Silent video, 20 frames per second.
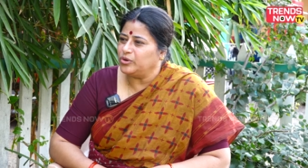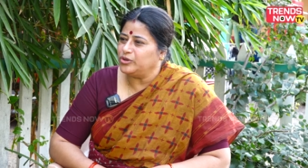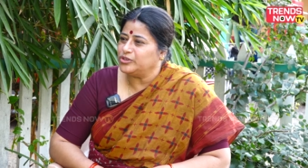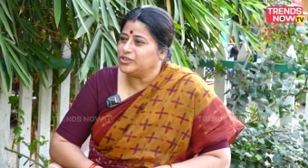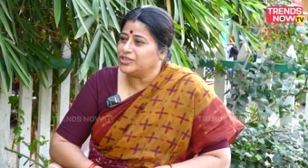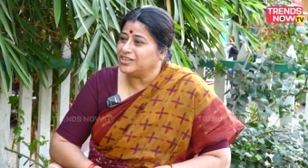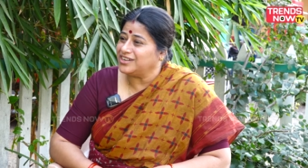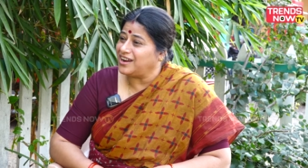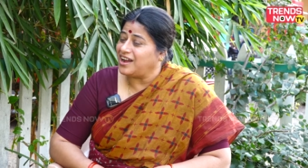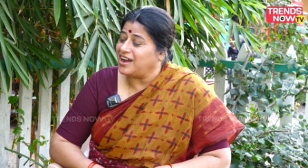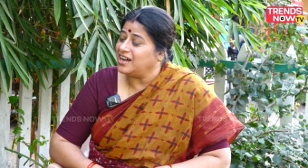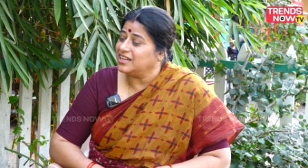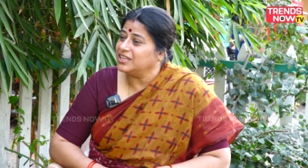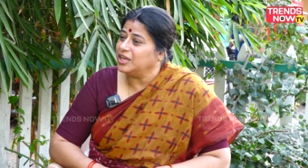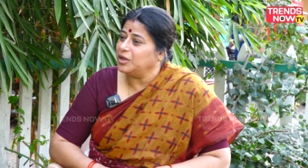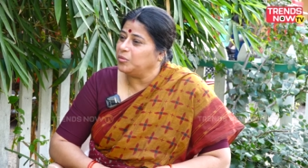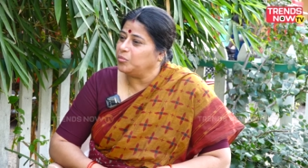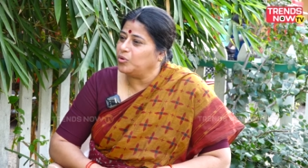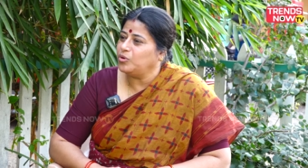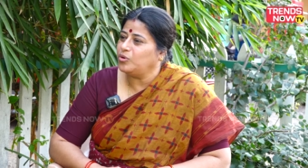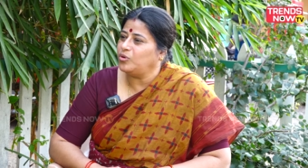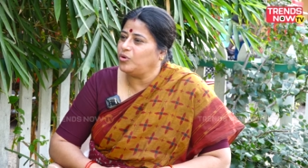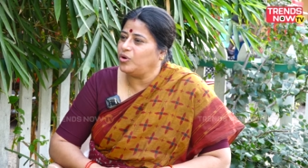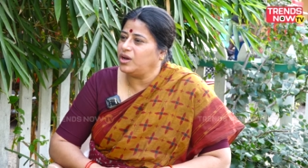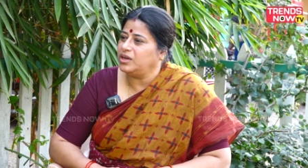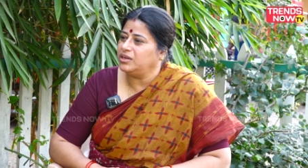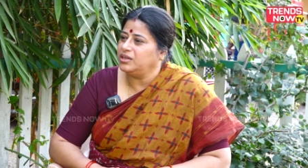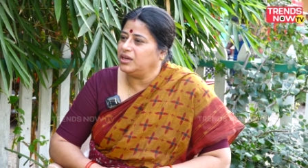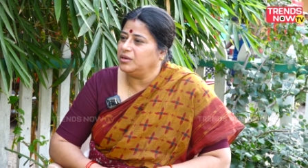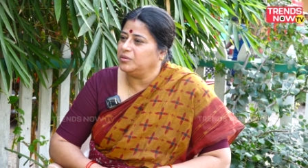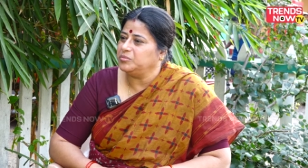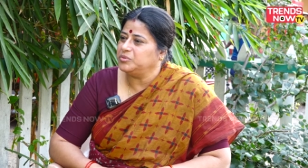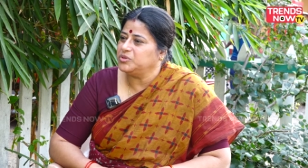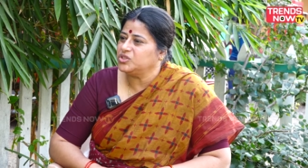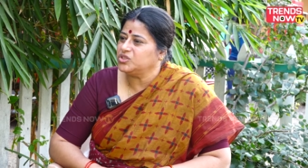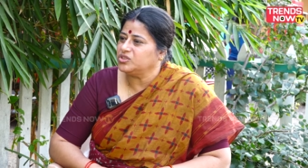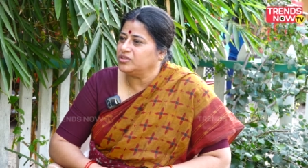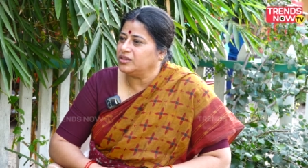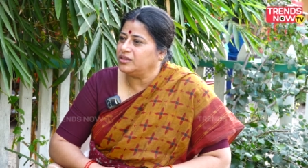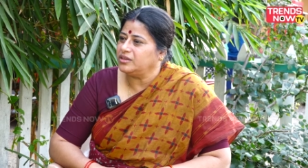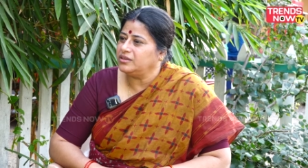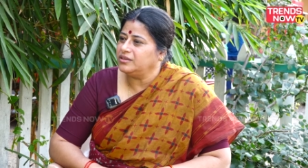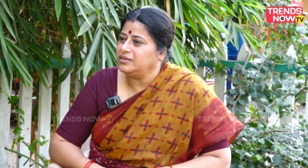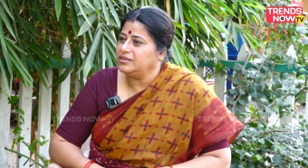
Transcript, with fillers: సొల్యూషన్ కాదేమో అని అనిపించింది